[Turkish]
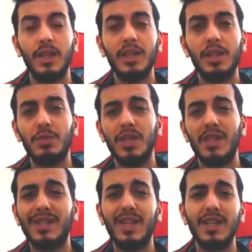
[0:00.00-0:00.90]
Şimdi
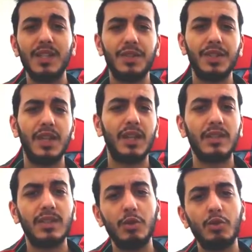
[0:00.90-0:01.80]
İsrail savaştan
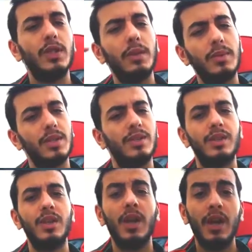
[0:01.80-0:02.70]
aldıktan sonra diyebilirsiniz
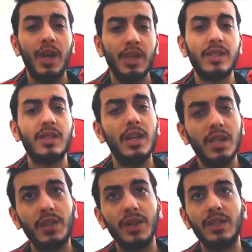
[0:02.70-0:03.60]
ki e, İsrail'e
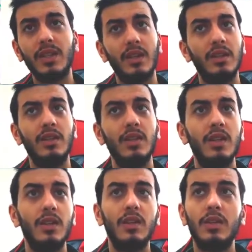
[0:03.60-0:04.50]
savaştan aldın.
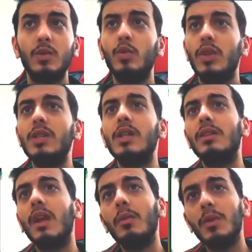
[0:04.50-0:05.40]
Yunanistan'a
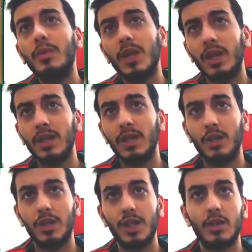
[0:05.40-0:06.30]
dalma imkanın
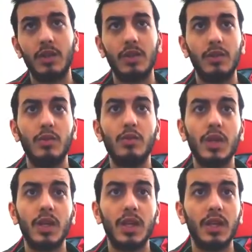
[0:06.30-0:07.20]
gidecek.
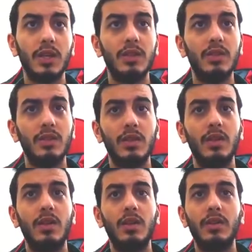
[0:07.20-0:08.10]
Üzerine
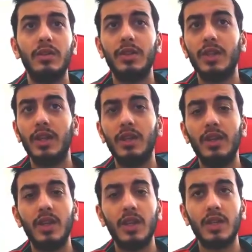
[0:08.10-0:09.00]
işte
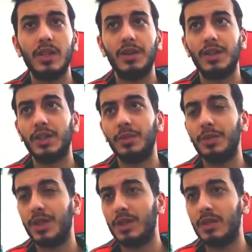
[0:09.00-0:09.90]
İran'a savaş
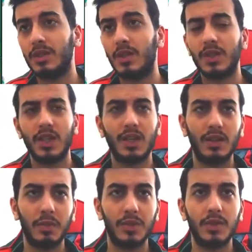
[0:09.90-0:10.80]
açamayacaksın. Savaşına
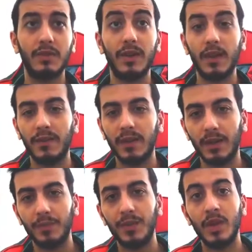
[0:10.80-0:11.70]
katılamayacaksın falan filan
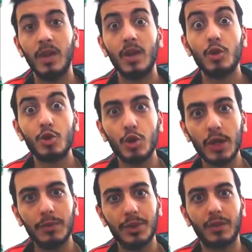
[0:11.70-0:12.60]

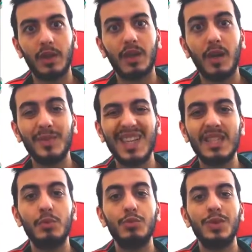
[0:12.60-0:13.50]
şöyle bir şey var. Tam
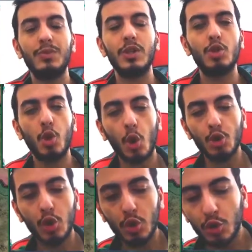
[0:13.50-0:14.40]
tersi bu bizim için çok
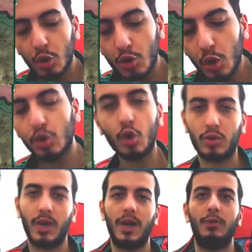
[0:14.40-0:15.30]
çok çok çok çok
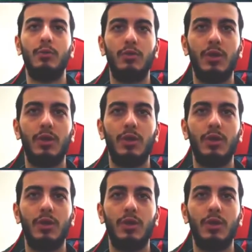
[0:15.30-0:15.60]
daha iyi olacak.